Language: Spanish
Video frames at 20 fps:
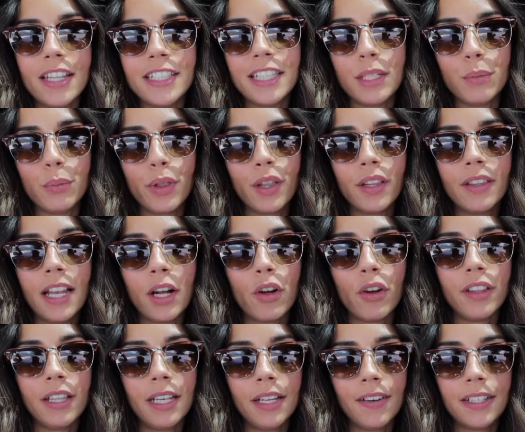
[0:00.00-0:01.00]
La distribución de la
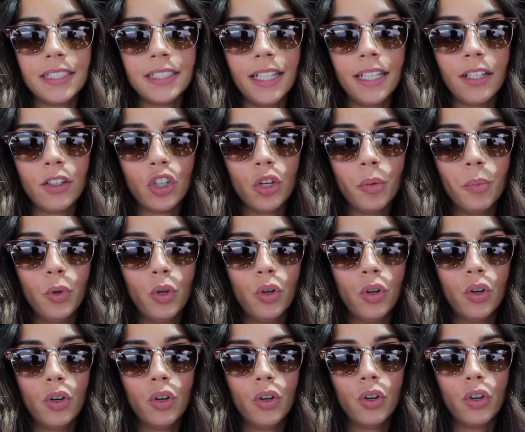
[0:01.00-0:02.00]
cocina va a ser
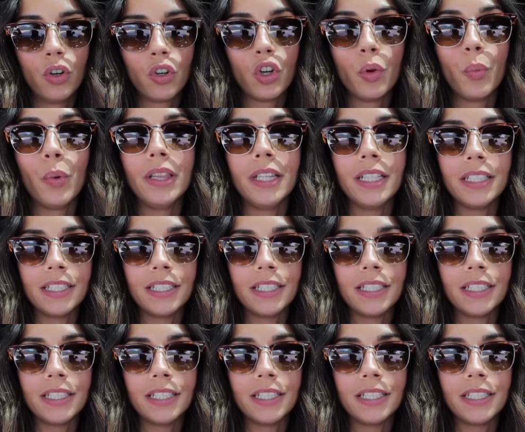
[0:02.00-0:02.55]
como como, el